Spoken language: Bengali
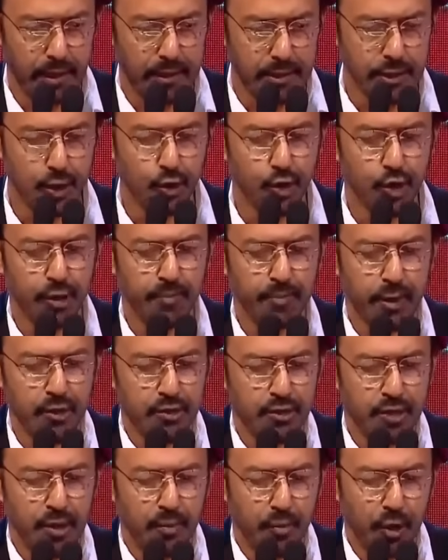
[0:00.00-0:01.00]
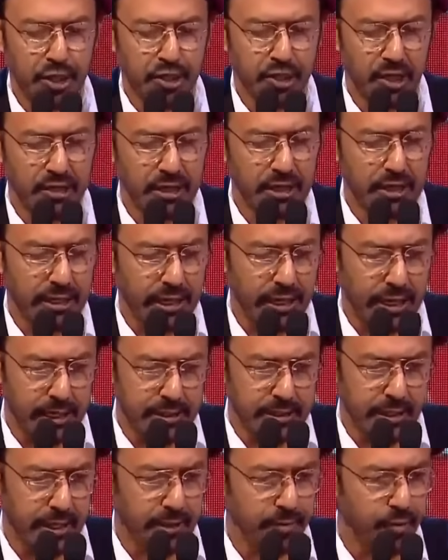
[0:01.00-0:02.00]
যে গরিব মানুষদের পয়সা দিয়ে কেনা
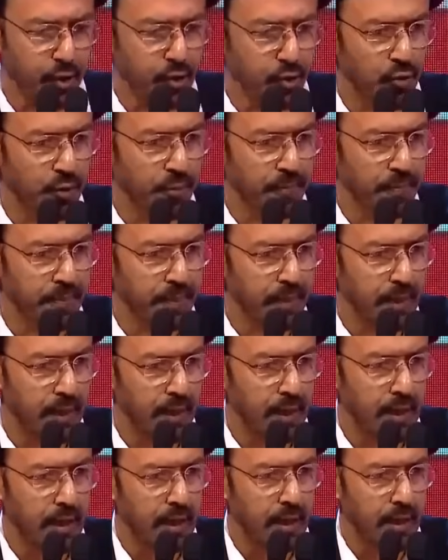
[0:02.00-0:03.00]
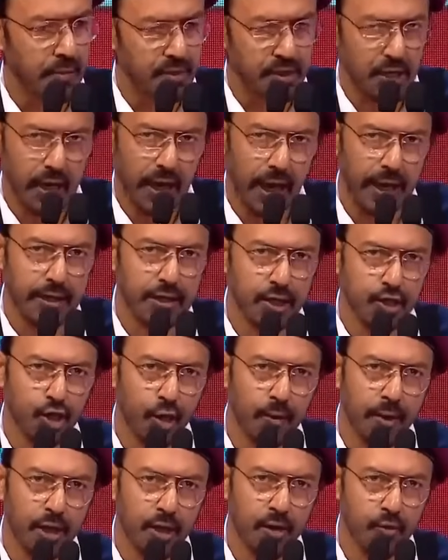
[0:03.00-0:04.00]
যায় বরং সেই লাইনটা
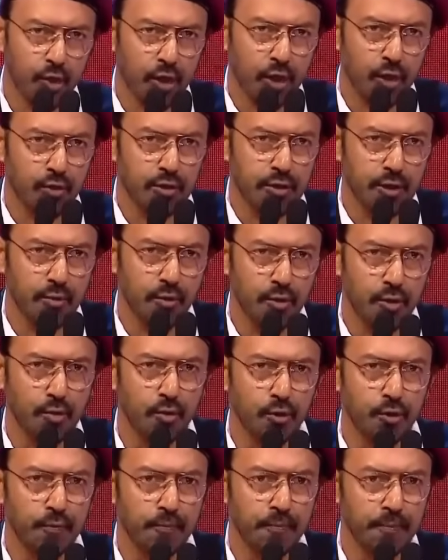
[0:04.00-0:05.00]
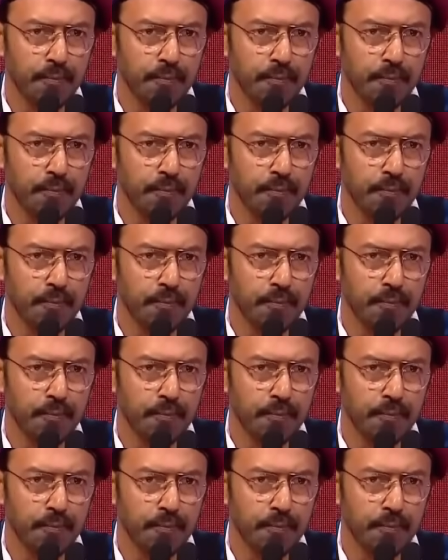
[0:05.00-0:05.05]
সবাইকে মনে করতে বলবো